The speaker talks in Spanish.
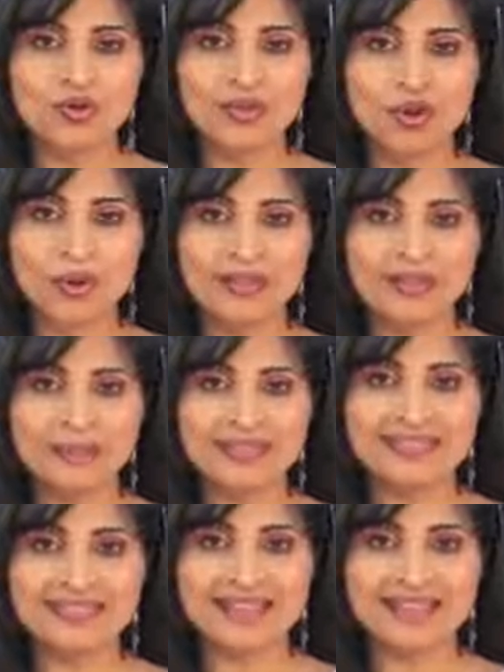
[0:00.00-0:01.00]
Un joven de
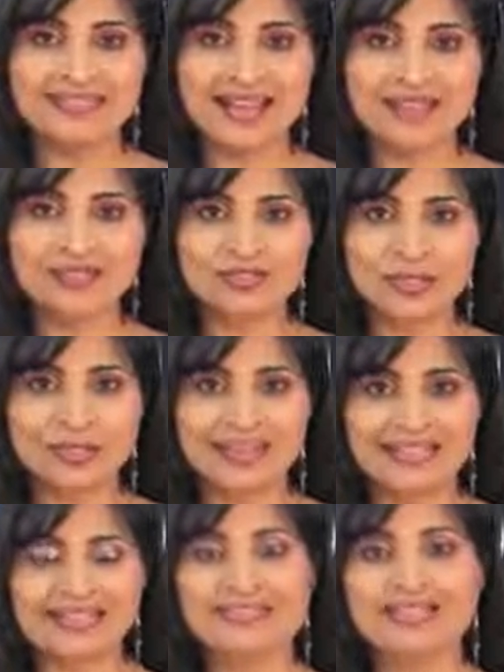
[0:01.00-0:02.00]
26 años
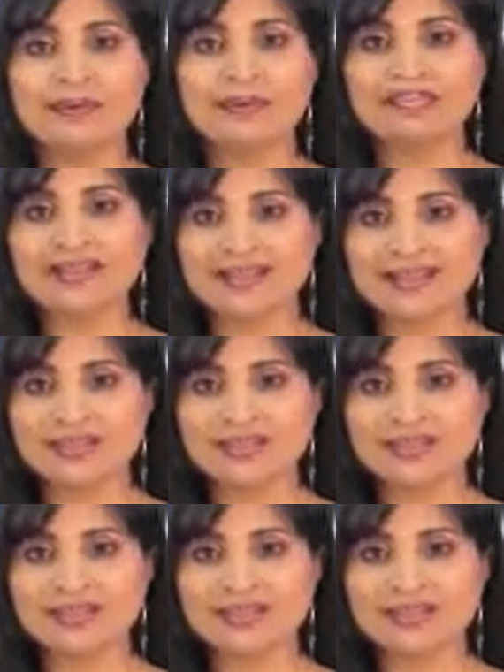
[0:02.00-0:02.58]
aparece en la base